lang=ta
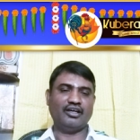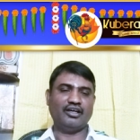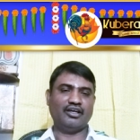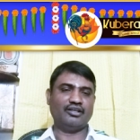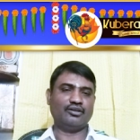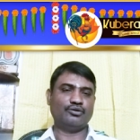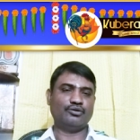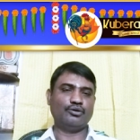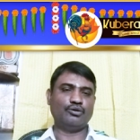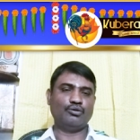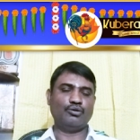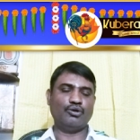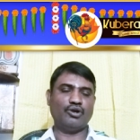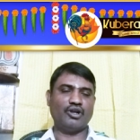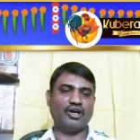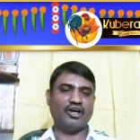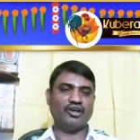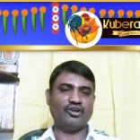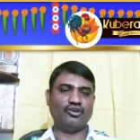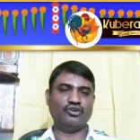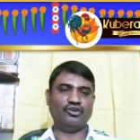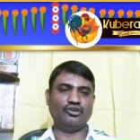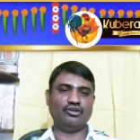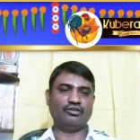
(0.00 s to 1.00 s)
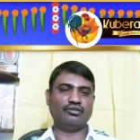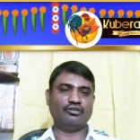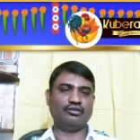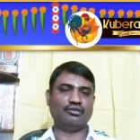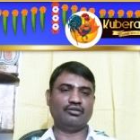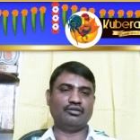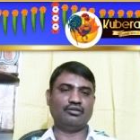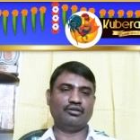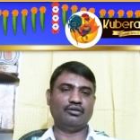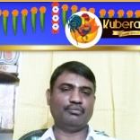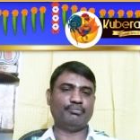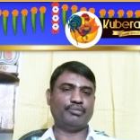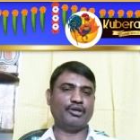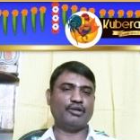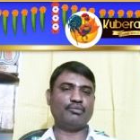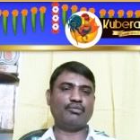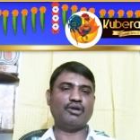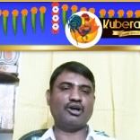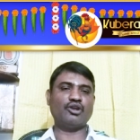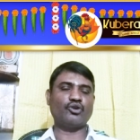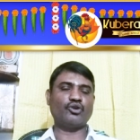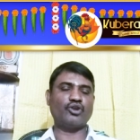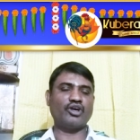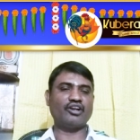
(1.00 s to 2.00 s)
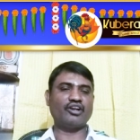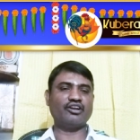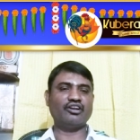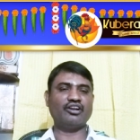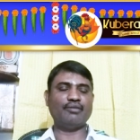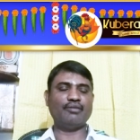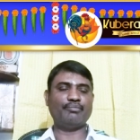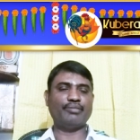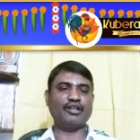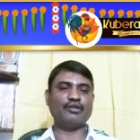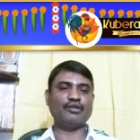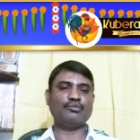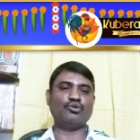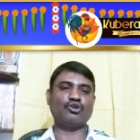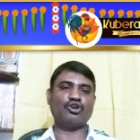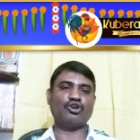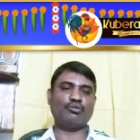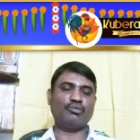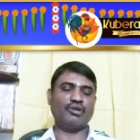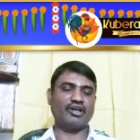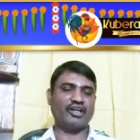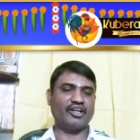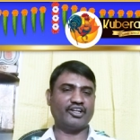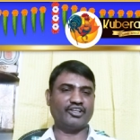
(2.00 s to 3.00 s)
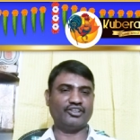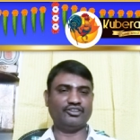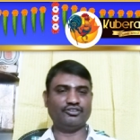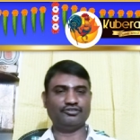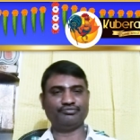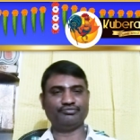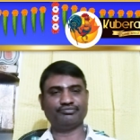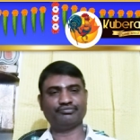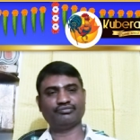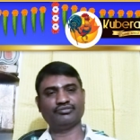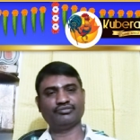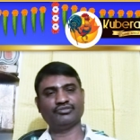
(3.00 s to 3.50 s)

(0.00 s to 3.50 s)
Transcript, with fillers: அது குருவோட அருள் பெருமாளோட அருள்லாம் பரிபூர்ணமாக கிடைக்கும்